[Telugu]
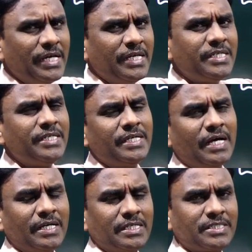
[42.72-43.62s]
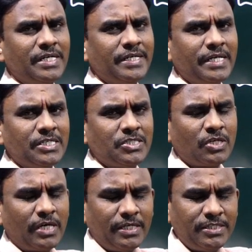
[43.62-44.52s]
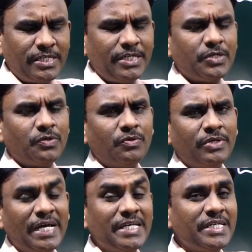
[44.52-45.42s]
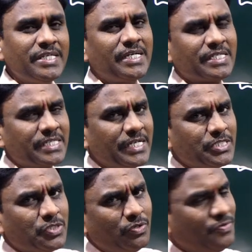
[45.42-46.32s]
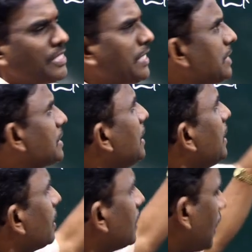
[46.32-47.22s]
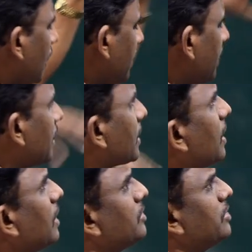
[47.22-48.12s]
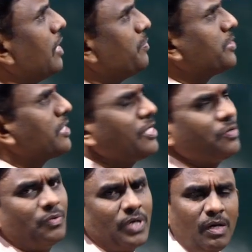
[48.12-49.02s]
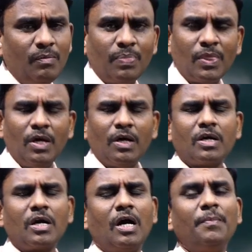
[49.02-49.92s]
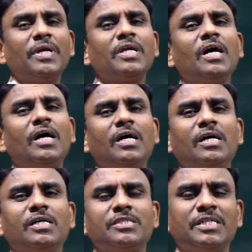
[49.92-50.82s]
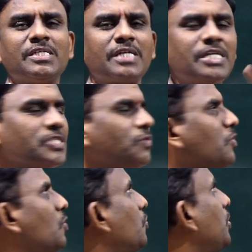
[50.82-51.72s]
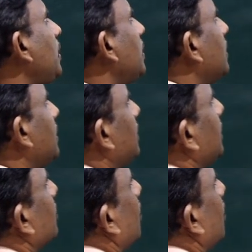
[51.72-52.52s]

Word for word: ఏఈ అంటే అసిస్టెంట్ ఎగ్జ్ ఇంజనీరు ఏఈఈ అసిస్టెంట్ ఎగ్జిక్యూటివ్ ఇంజనీర్స్ ఇక్కడ అన్ని రకాల జాబ్స్కి కూడా కామన్గా జనరల్ స్టడీస్ ఉంటుంది ఇది ఇది